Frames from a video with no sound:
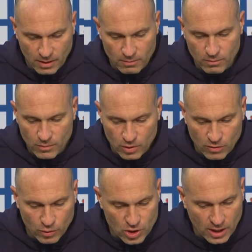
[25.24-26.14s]
Ja,
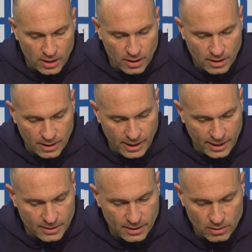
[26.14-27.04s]
Glückwunsch an, an
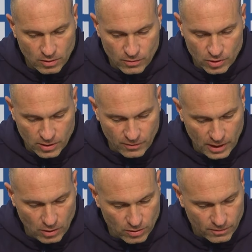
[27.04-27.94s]
Hertha, Glückwunsch an
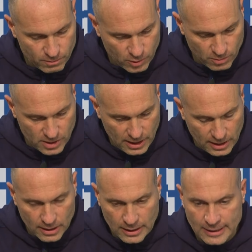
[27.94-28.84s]
Fiello zum
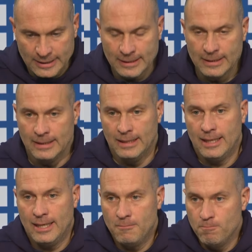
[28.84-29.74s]
Sieg. Danke.
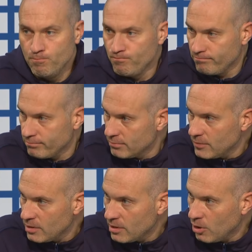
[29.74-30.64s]
Ähm,
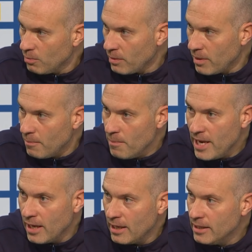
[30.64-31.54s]
ich glaube aber
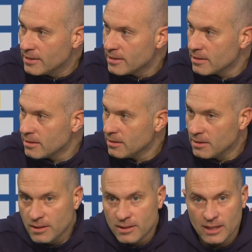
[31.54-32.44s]
mehr als
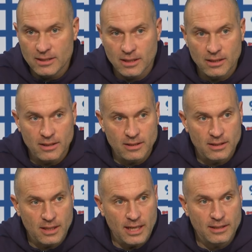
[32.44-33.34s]
äh, die Tatsache,
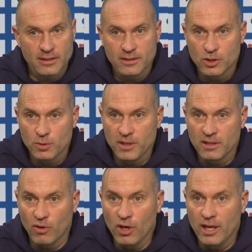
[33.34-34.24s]
dass Hertha dieses Spiel
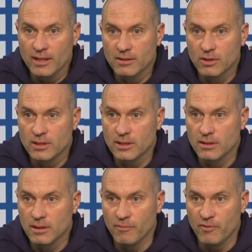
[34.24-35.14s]
gewonnen hat
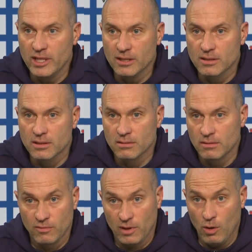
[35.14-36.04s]
heute, haben wir es
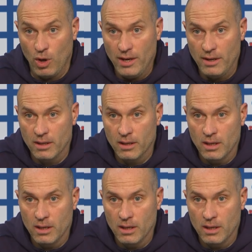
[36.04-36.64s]
verloren.